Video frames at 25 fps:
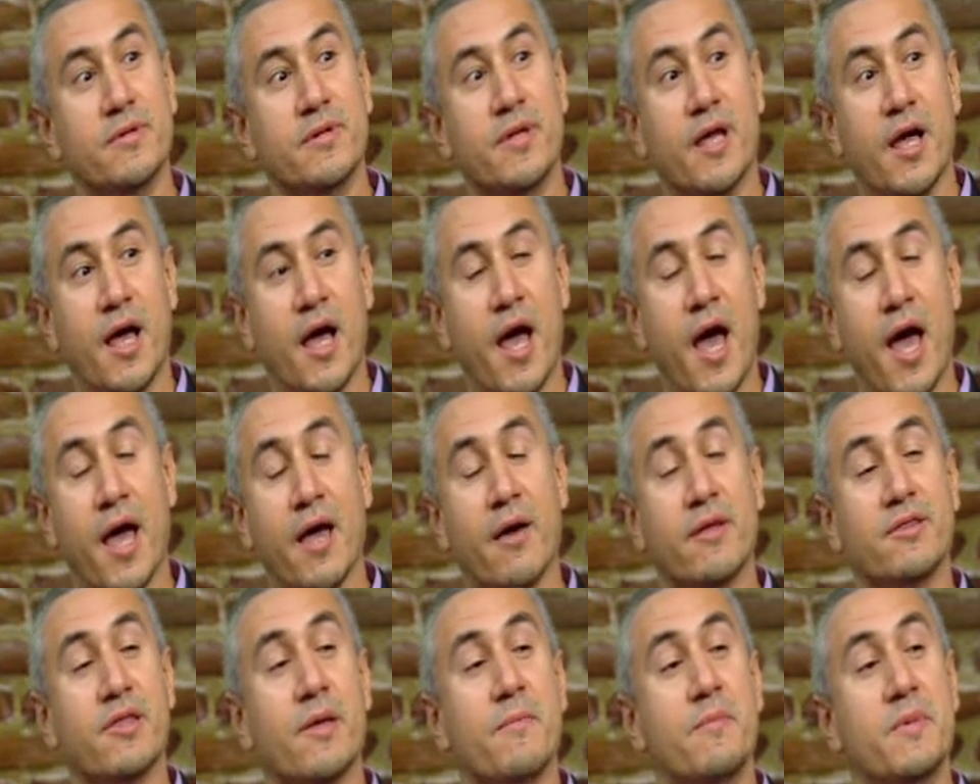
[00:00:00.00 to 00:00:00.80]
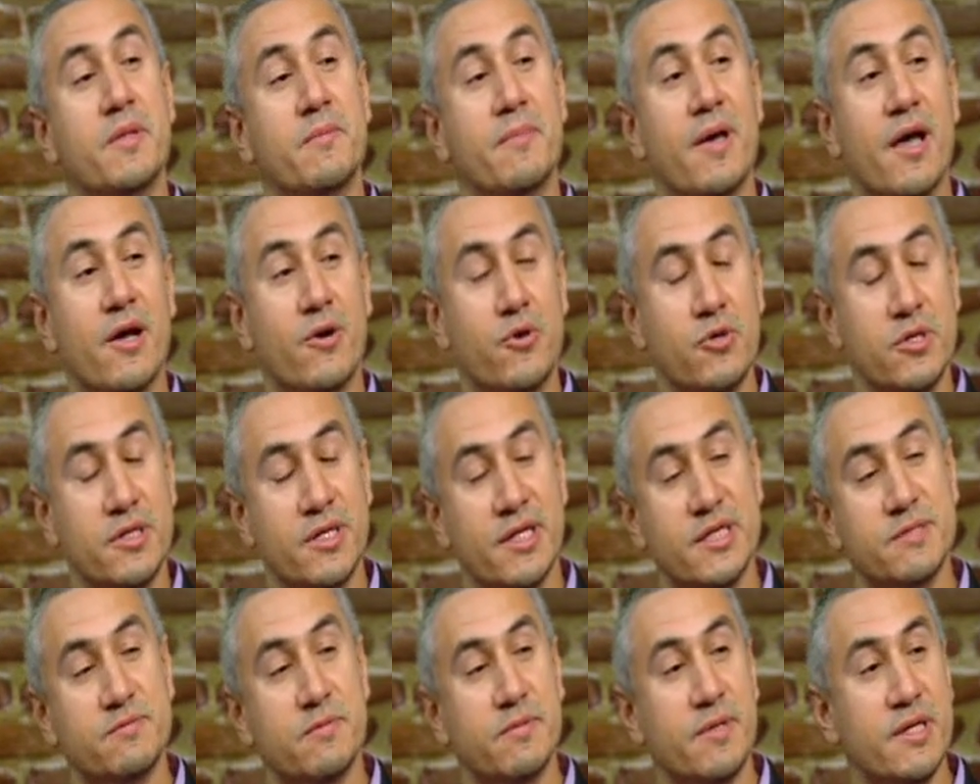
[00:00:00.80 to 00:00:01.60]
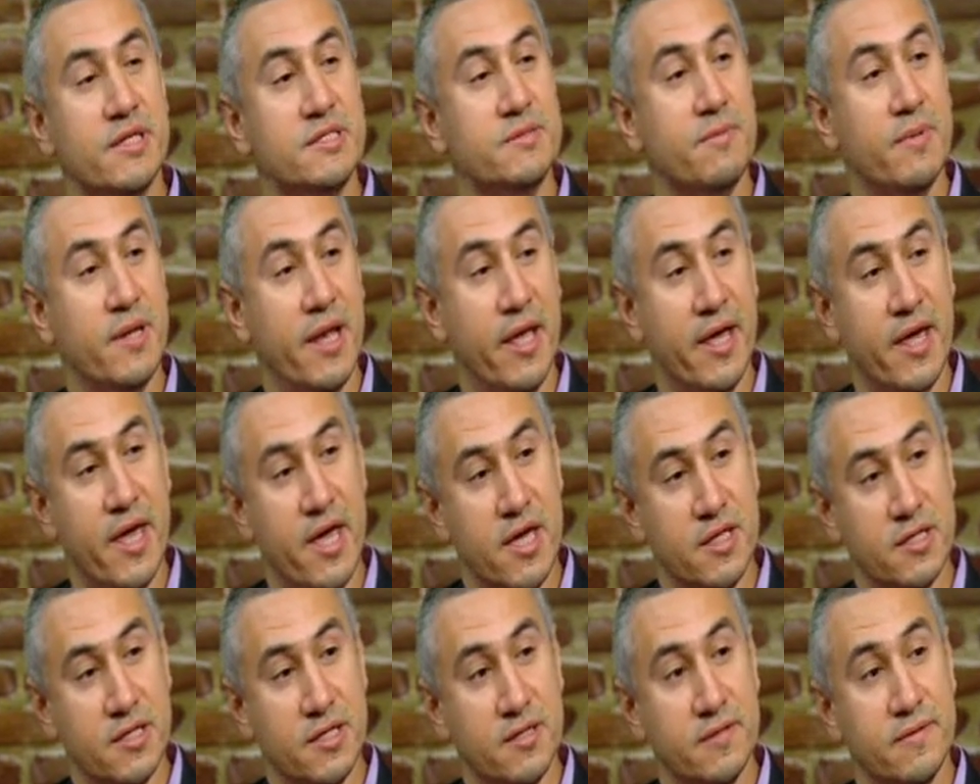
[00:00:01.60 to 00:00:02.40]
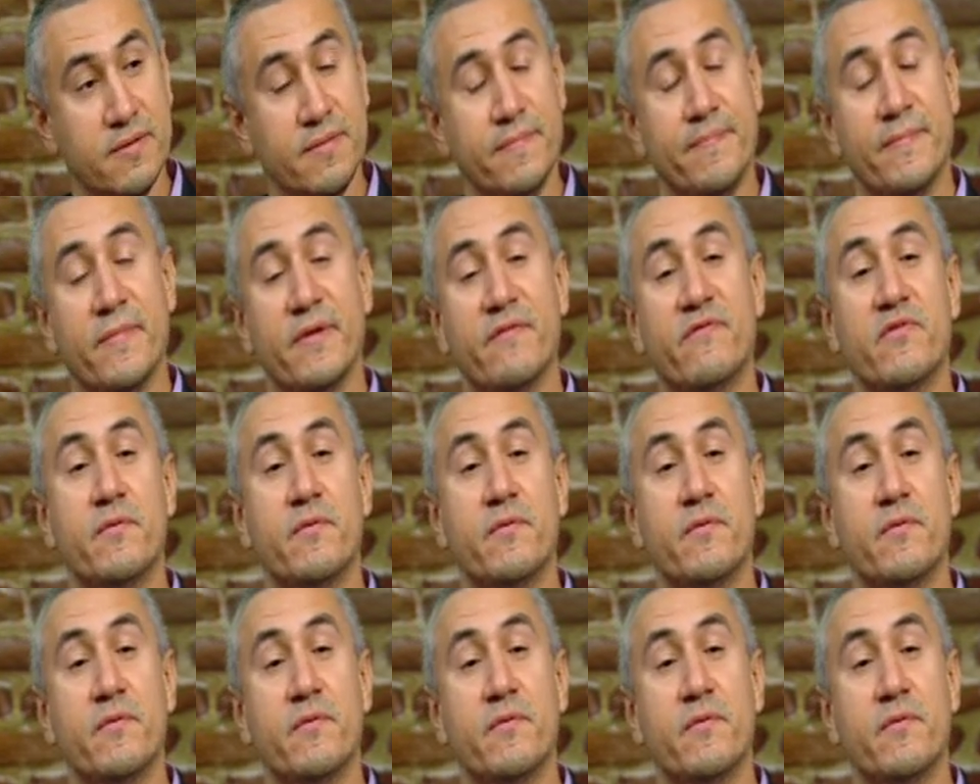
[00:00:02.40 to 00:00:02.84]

هطمن بقى كل الناس بالنسبه بالحكايه دي مم.